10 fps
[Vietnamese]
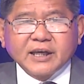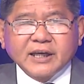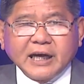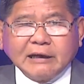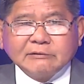
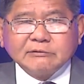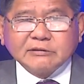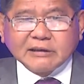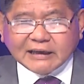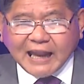thấy không,
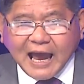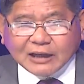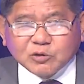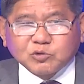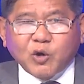
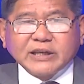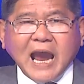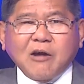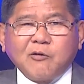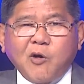là chúng tôi
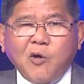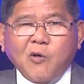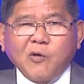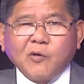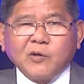nhào vô,
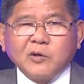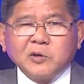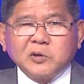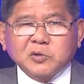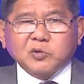
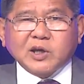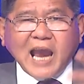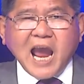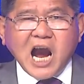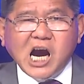chúng tôi
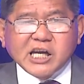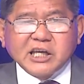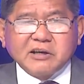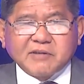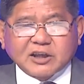ca ngợi
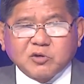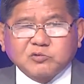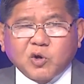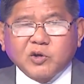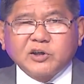và
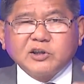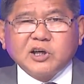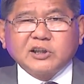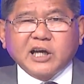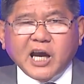chúng tôi
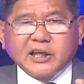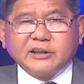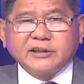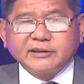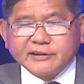đưa những cái
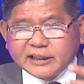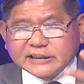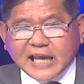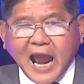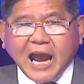hình hình
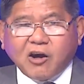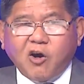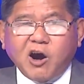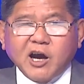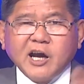giả
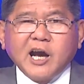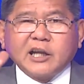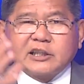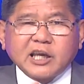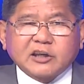có,
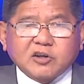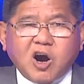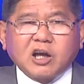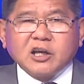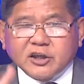hình thiệt
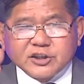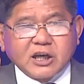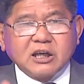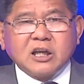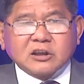có,
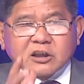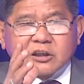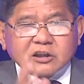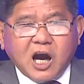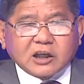nhưng
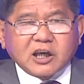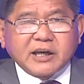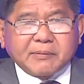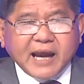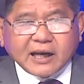ở thời
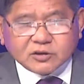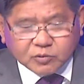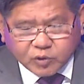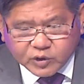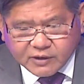điểm khác
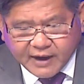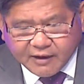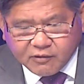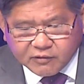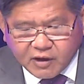chúng tôi đưa
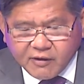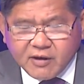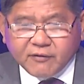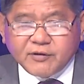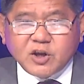vào. Đó,
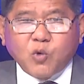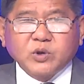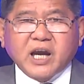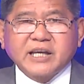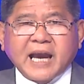ví dụ
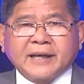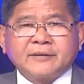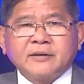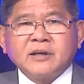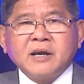những hình
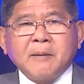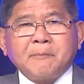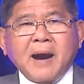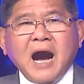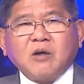ảnh
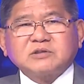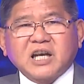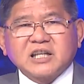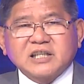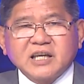mà ông
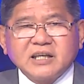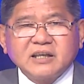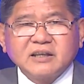Zelensky